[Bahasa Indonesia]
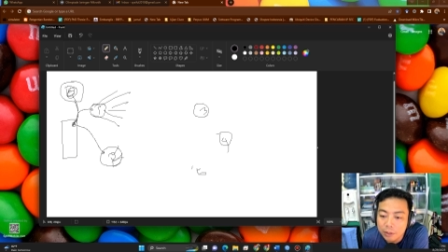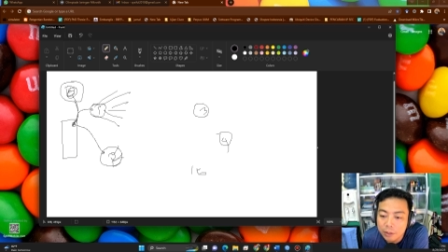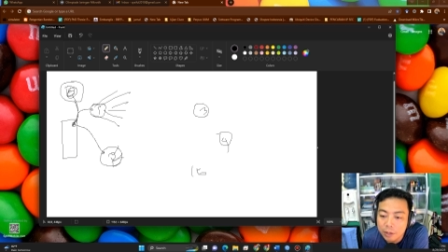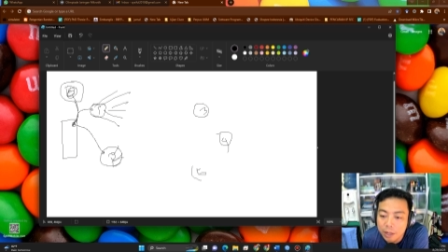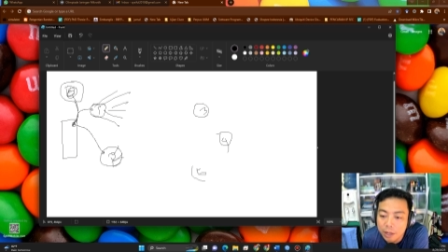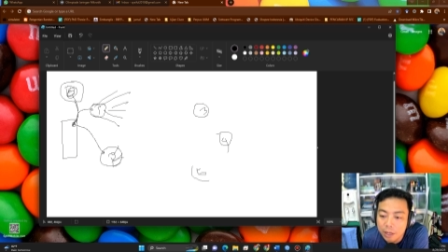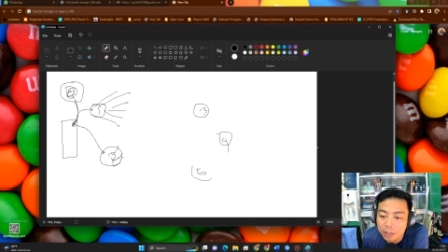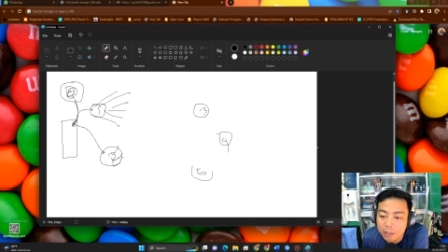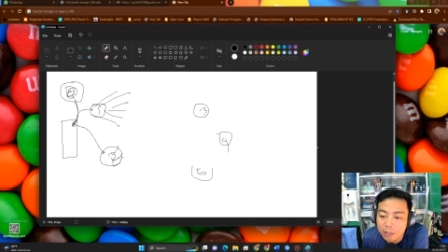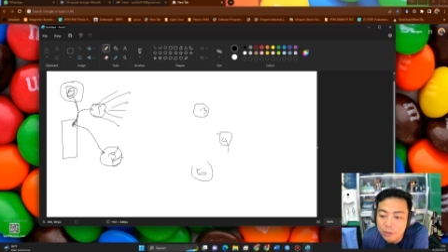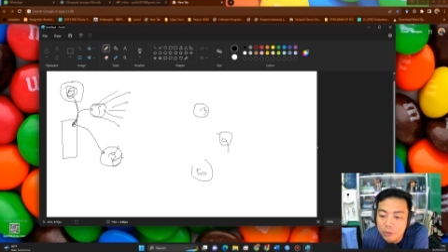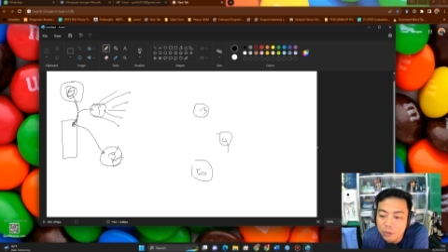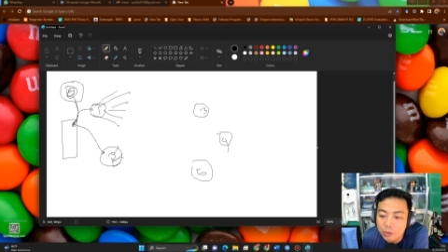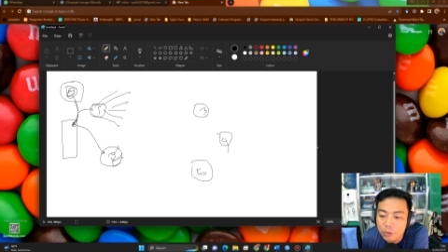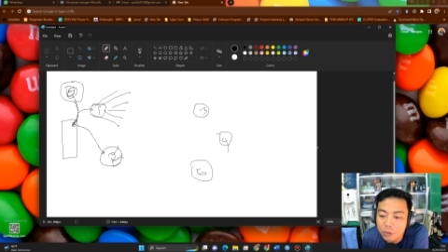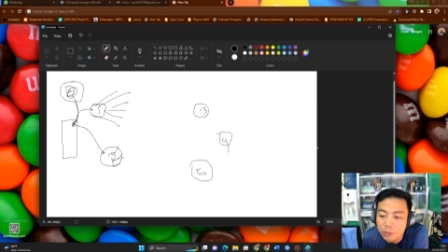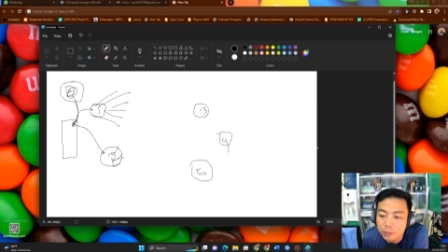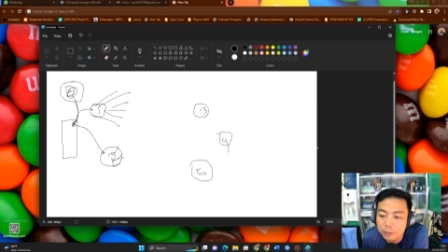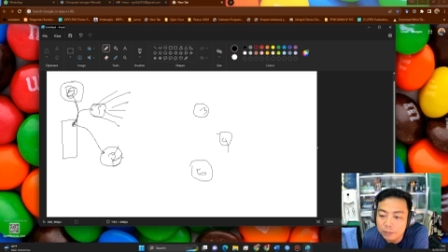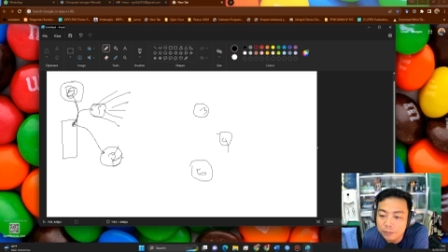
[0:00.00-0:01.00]
Nah, kita
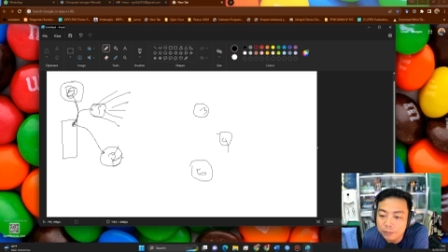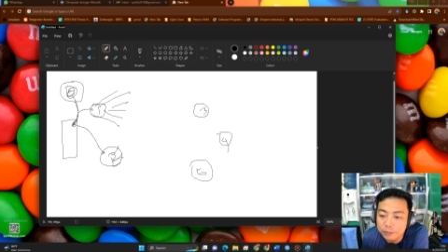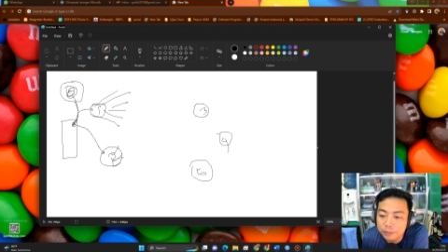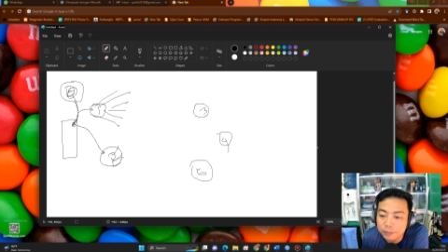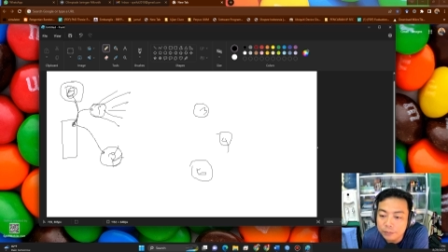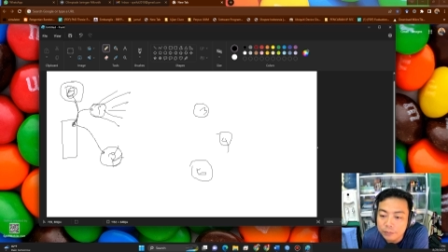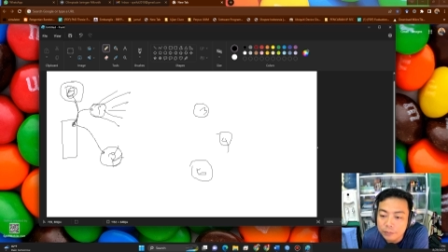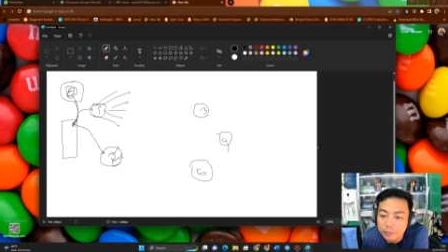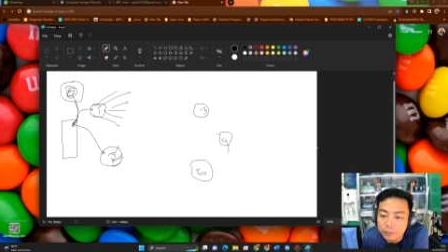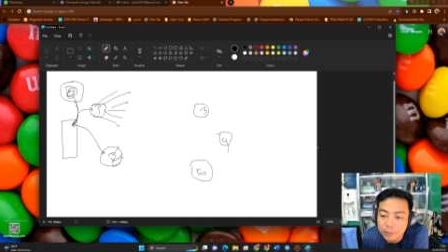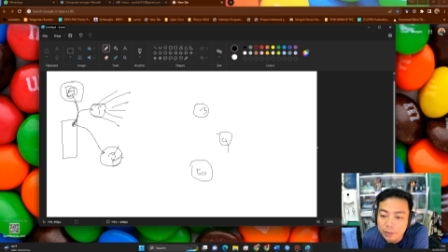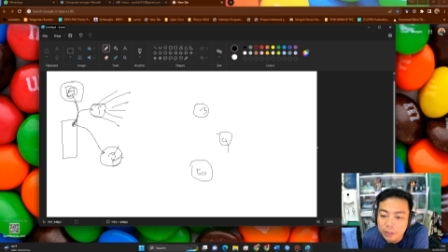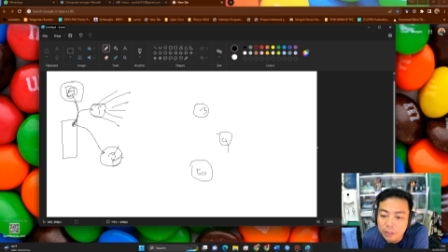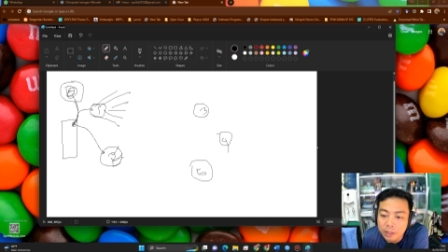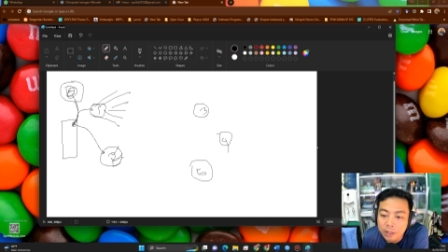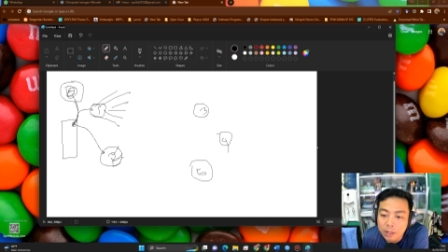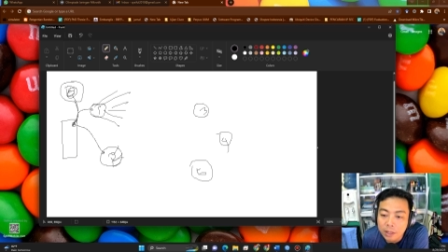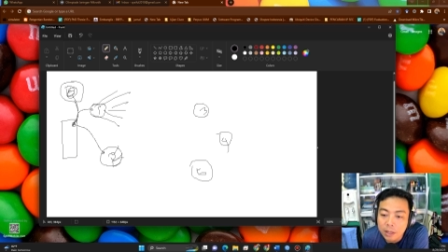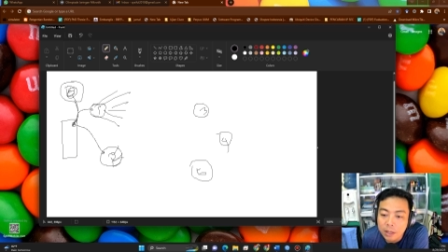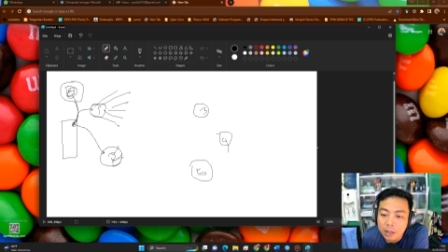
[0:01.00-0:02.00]
cukup
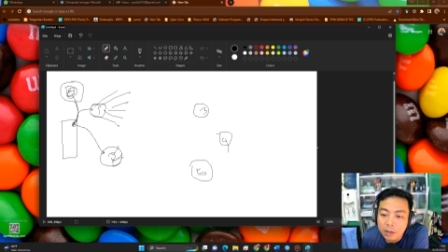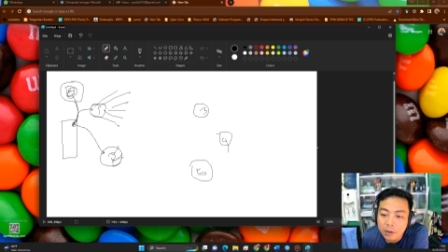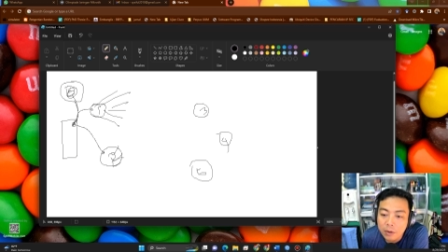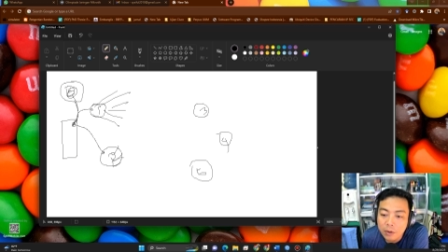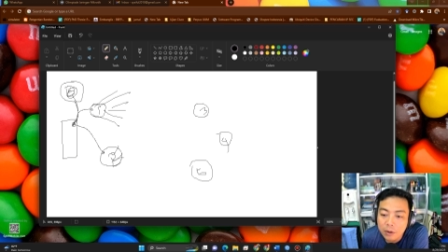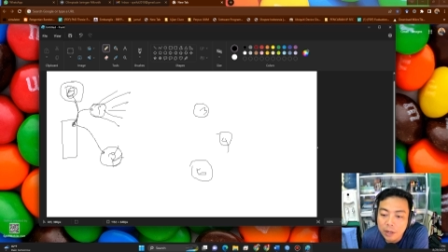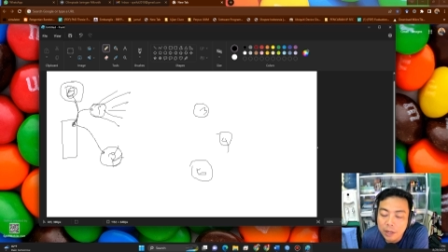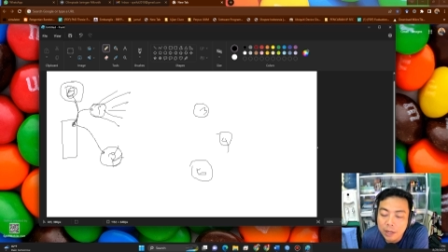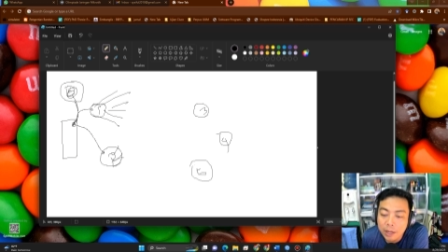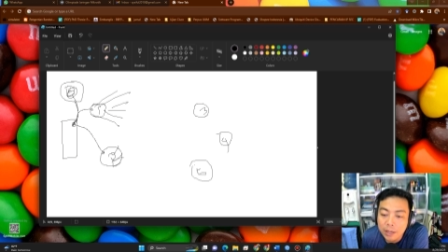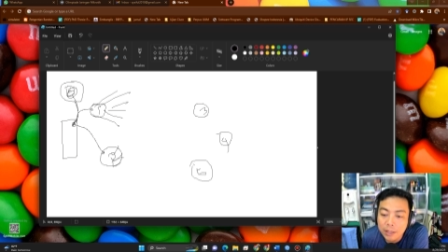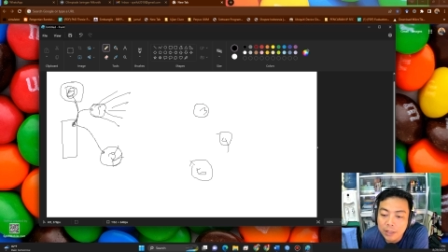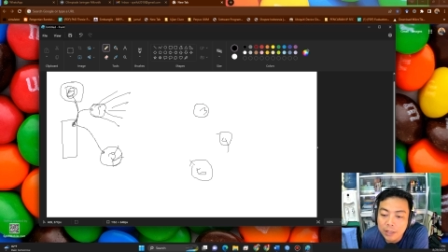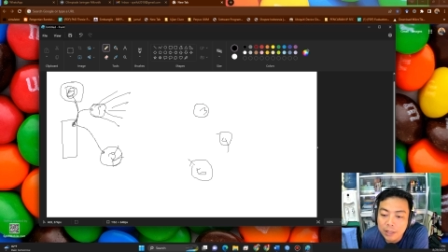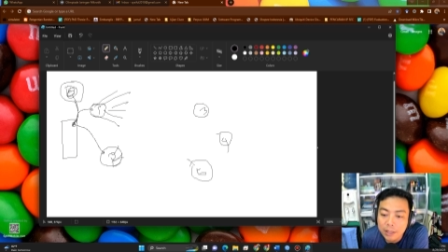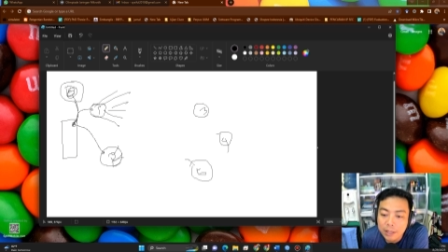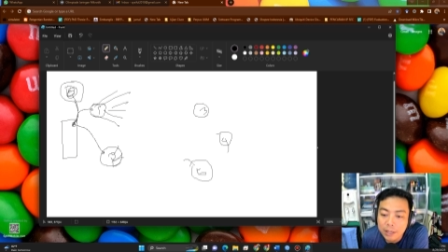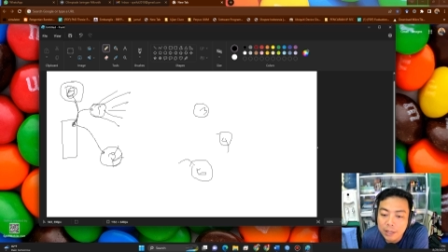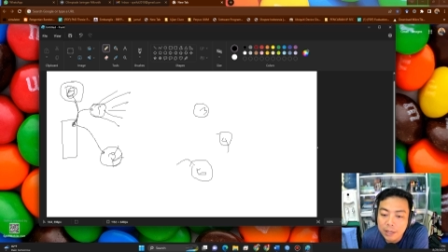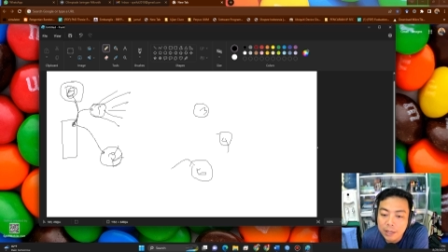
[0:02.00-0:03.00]
konekkan
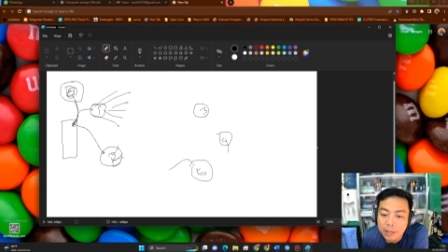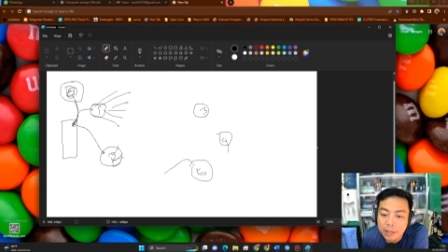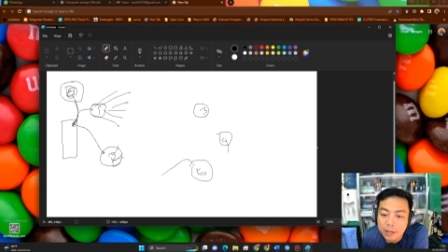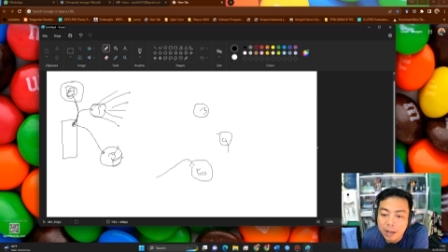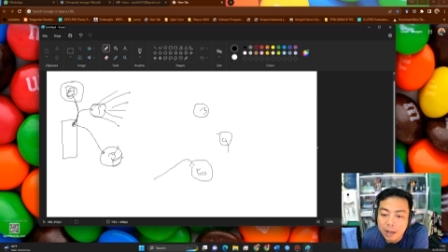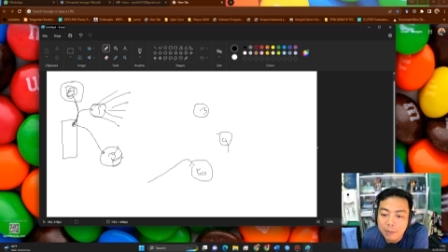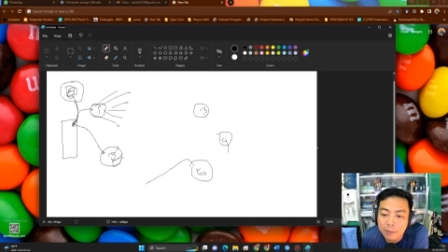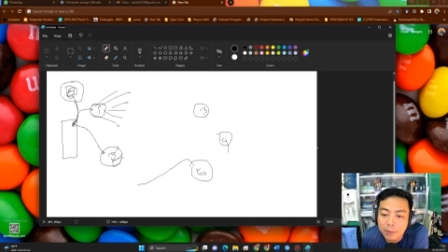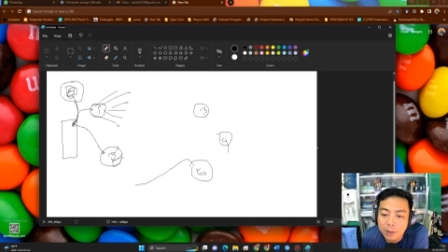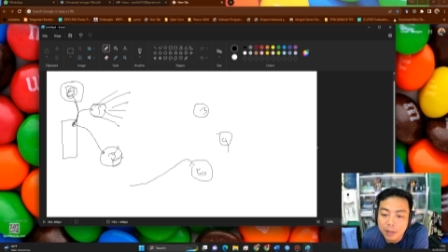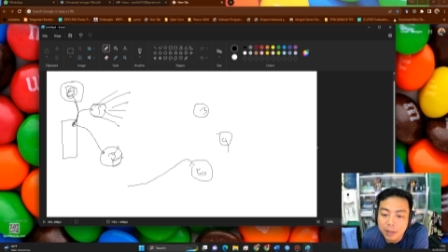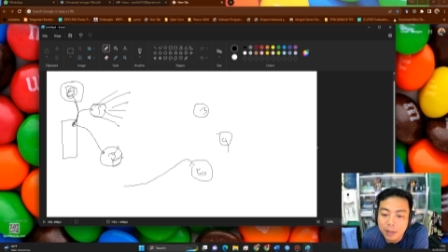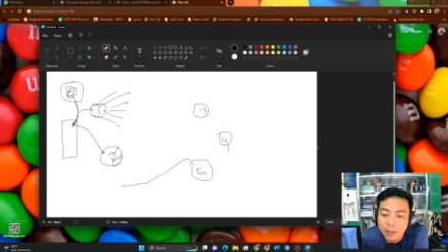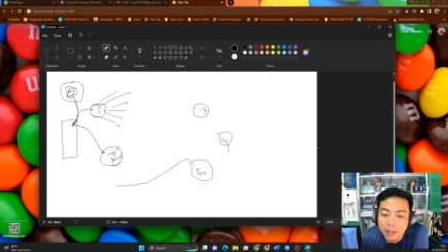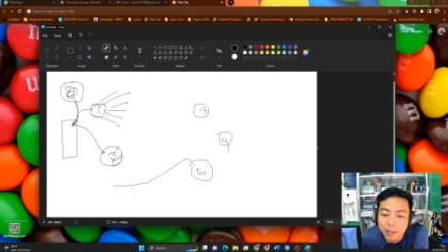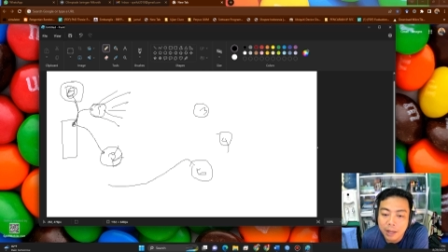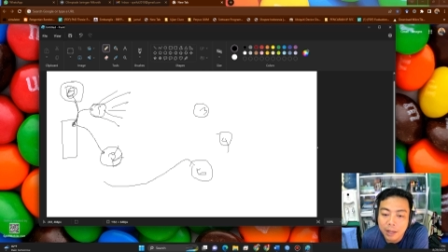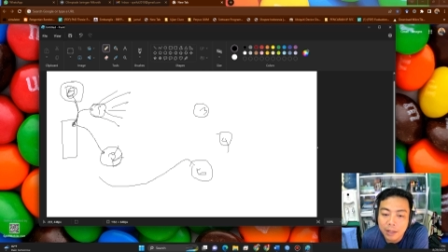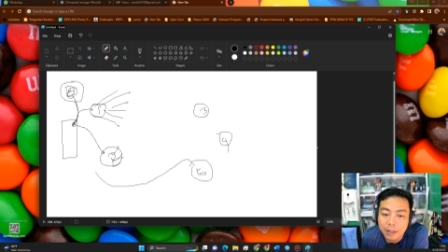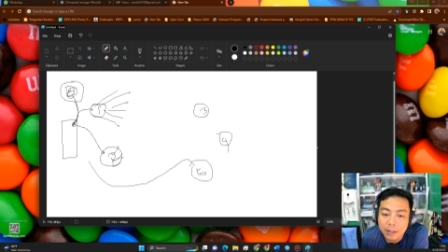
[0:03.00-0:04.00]
saja dengan kabel
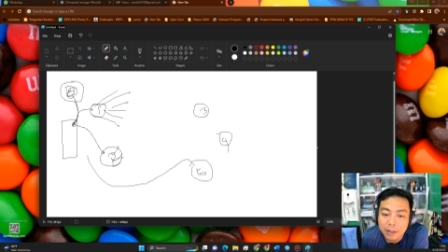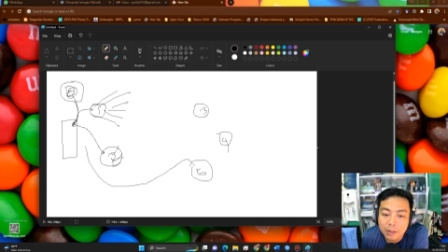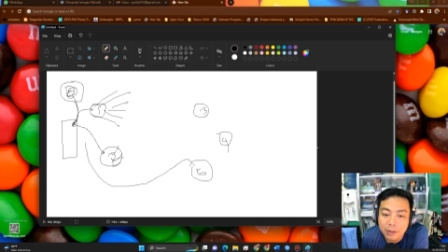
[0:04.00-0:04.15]
ya